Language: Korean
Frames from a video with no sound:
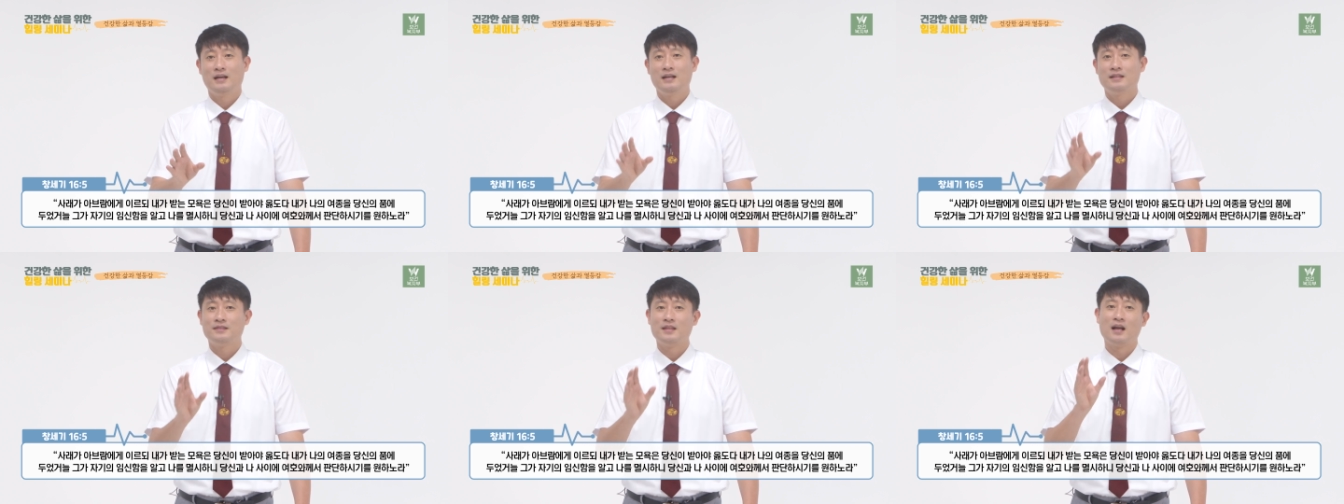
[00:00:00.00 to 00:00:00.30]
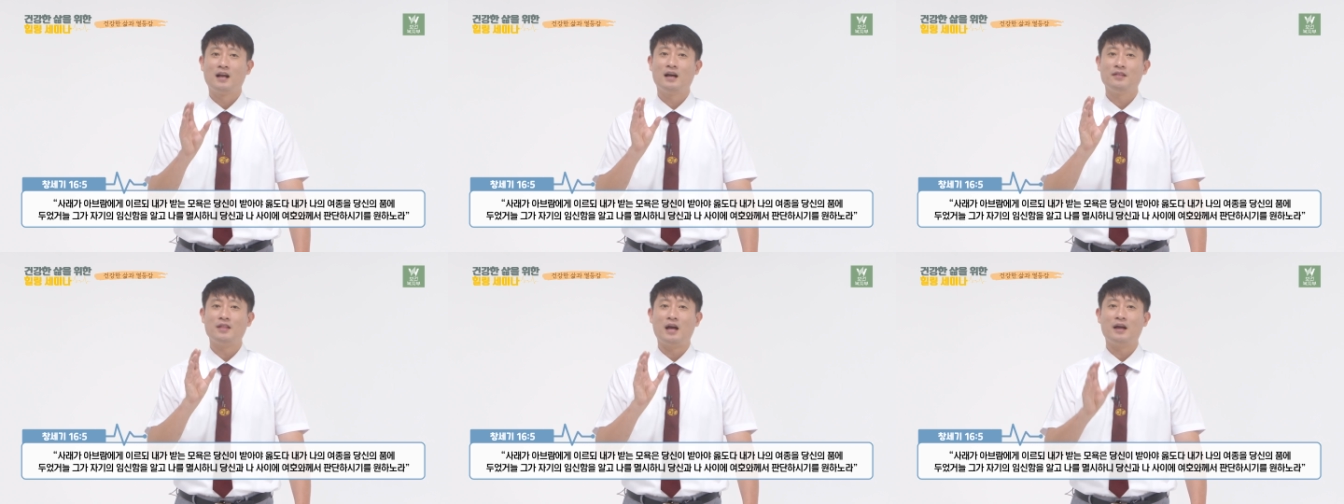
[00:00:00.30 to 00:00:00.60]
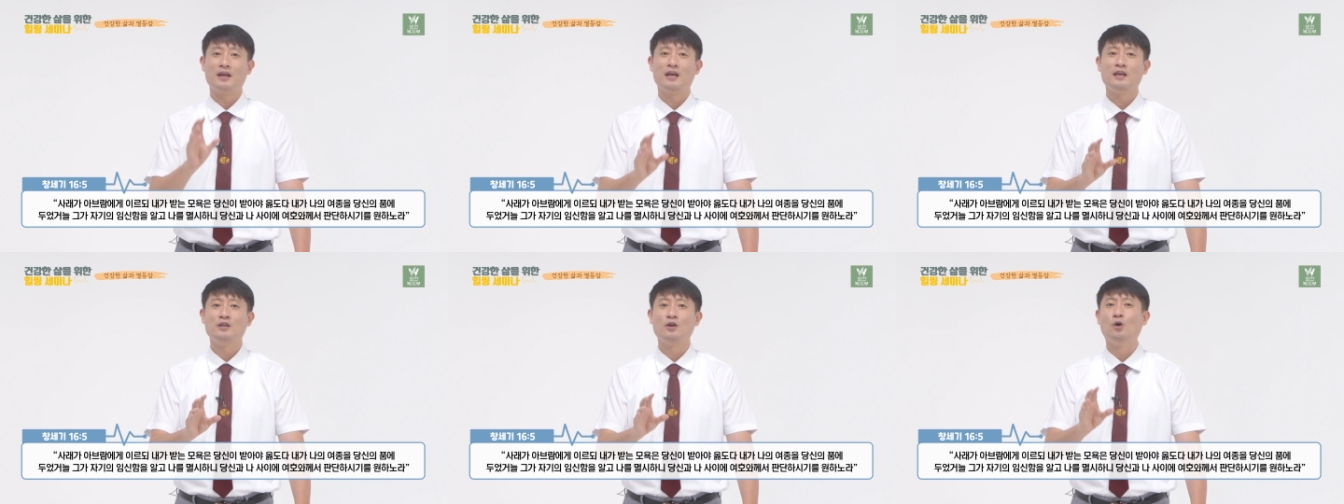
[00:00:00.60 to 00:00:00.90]
내가
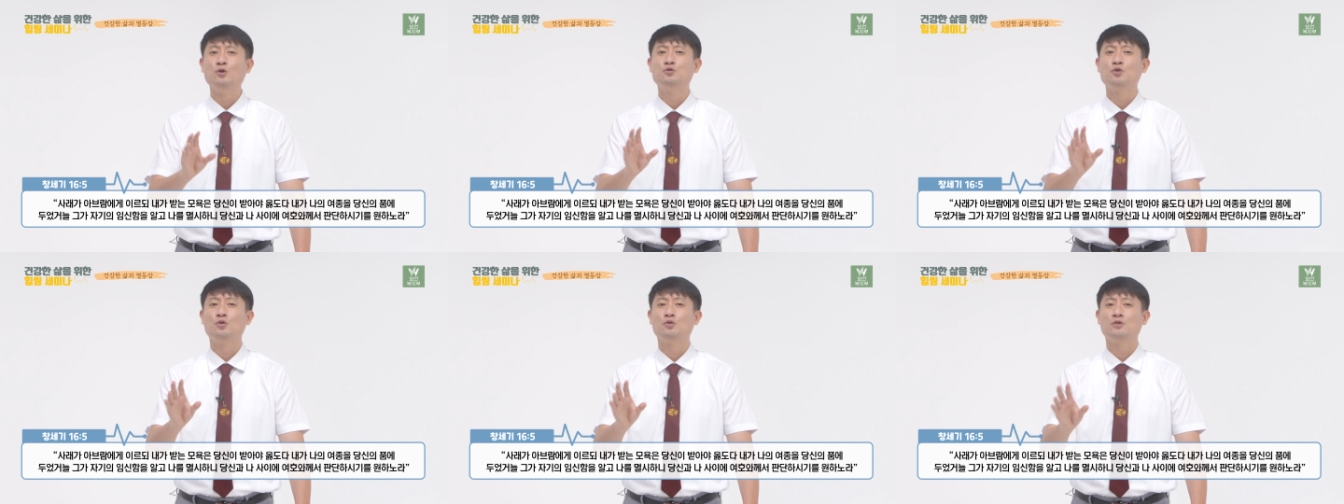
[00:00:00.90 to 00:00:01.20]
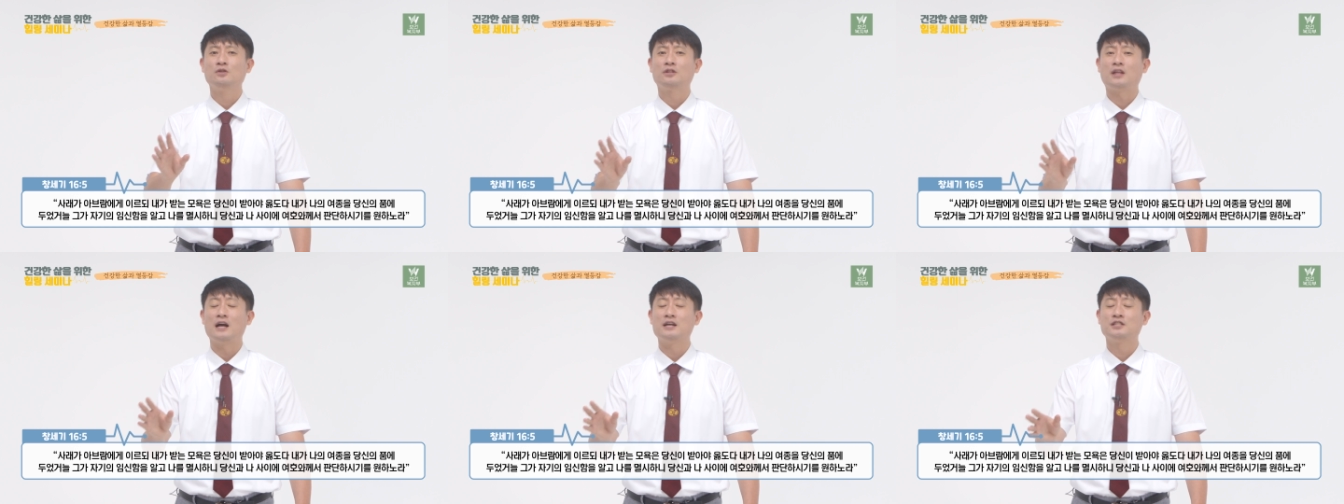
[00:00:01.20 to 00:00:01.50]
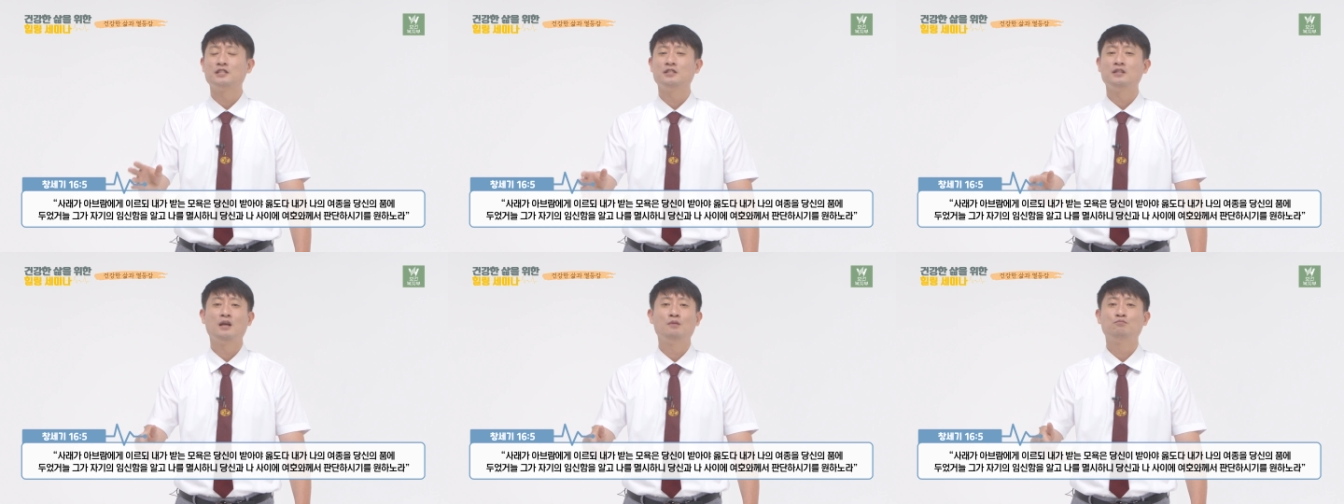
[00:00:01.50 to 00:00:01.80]
나의 여종을
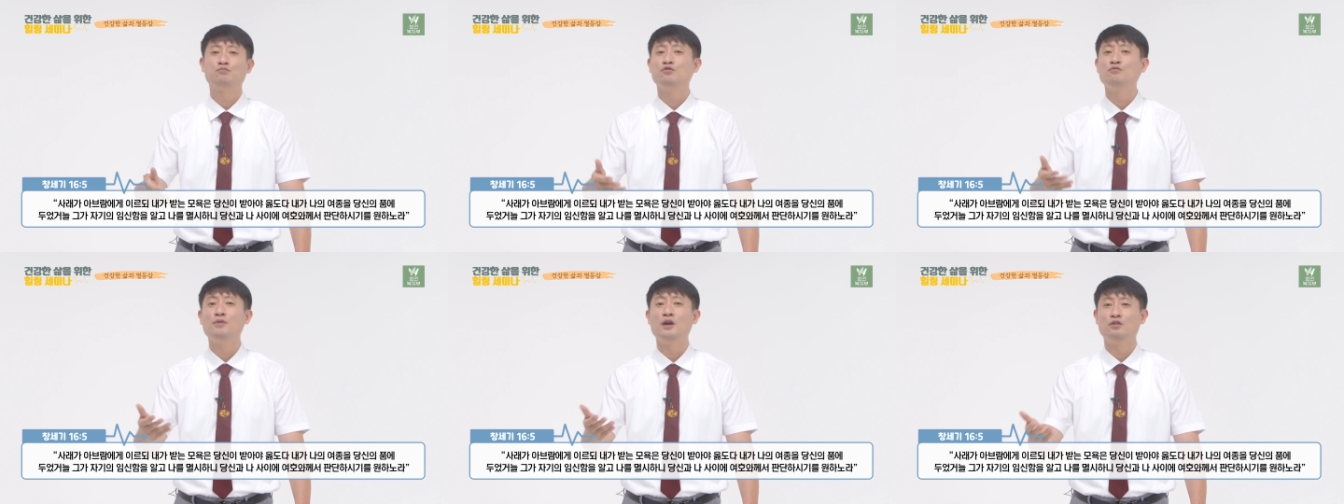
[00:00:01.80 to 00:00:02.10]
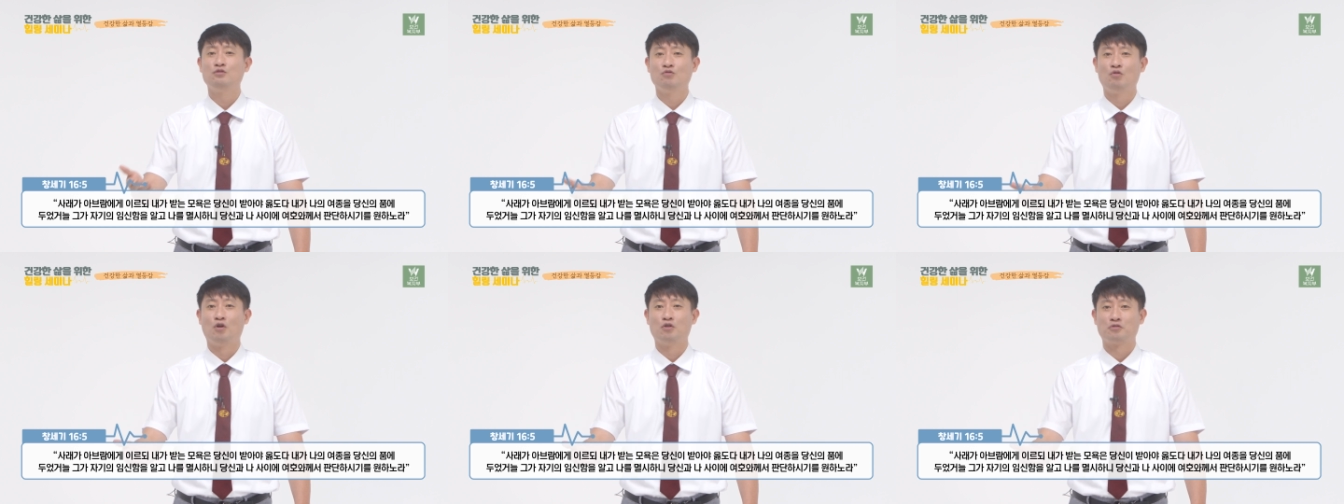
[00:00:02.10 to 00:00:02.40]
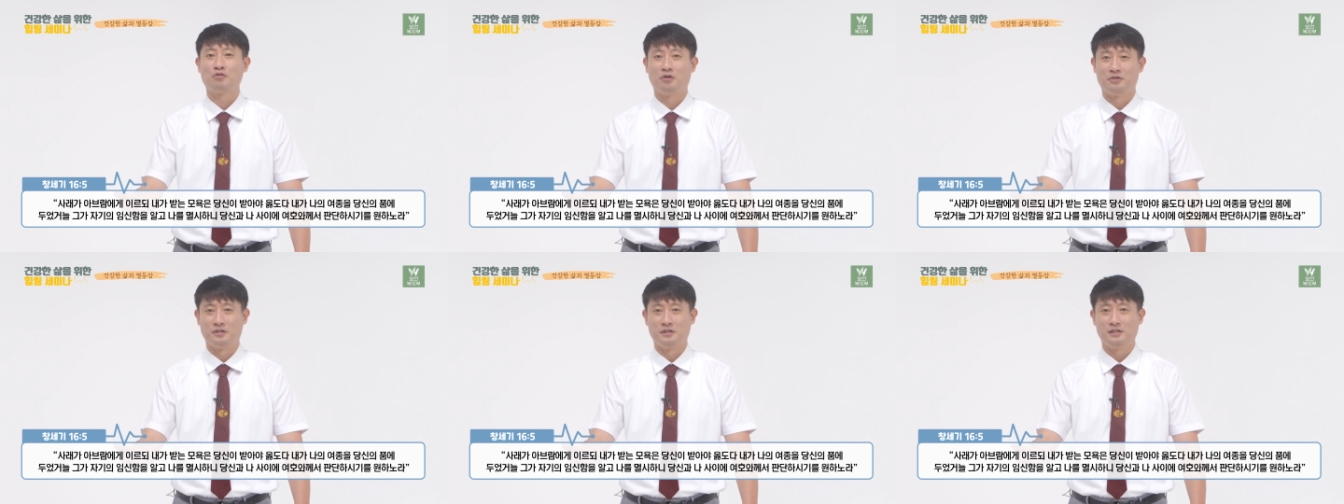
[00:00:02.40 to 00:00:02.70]
당신의 품에
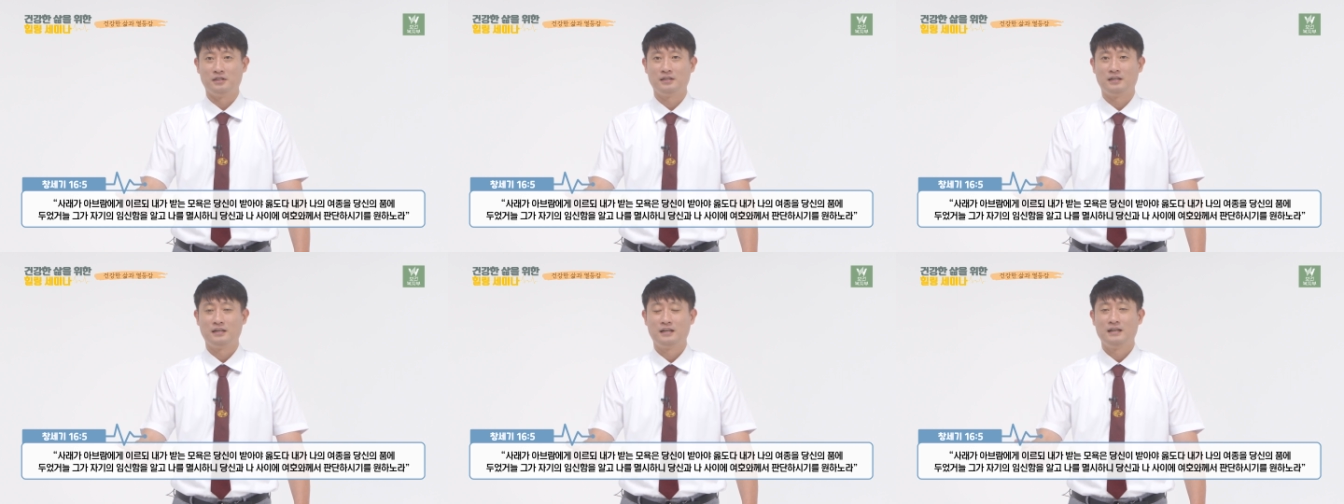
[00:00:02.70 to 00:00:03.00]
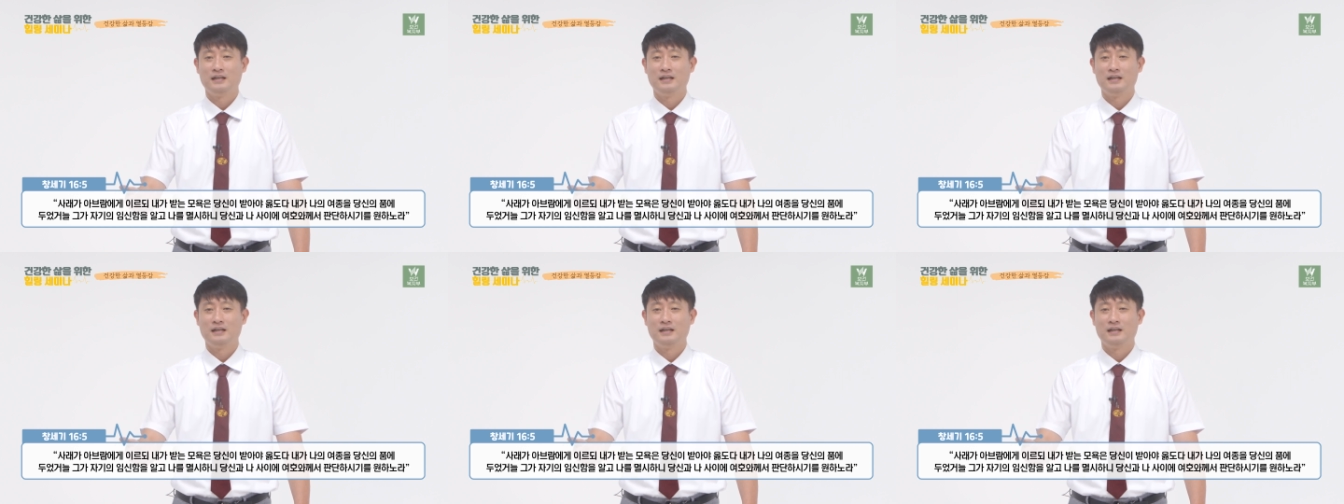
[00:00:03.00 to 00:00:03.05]
두었거늘